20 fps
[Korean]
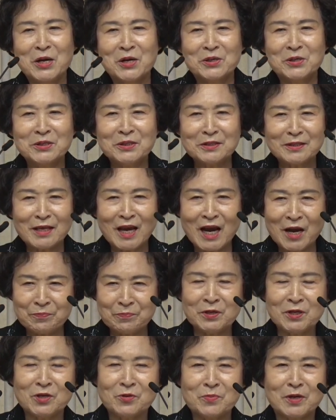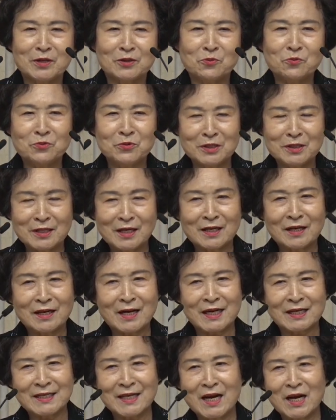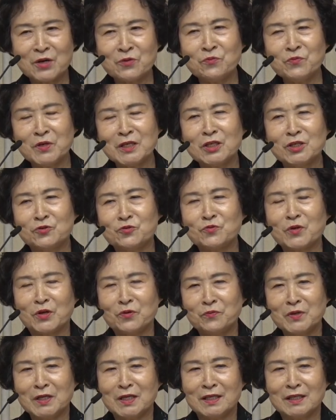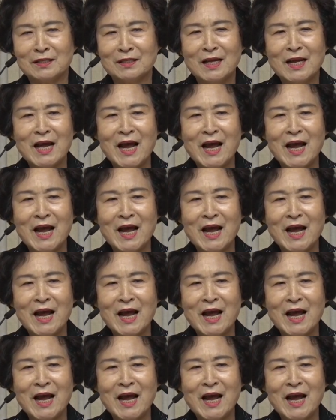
그때 하필이면 우리나라의 가장 위기 중의 위기인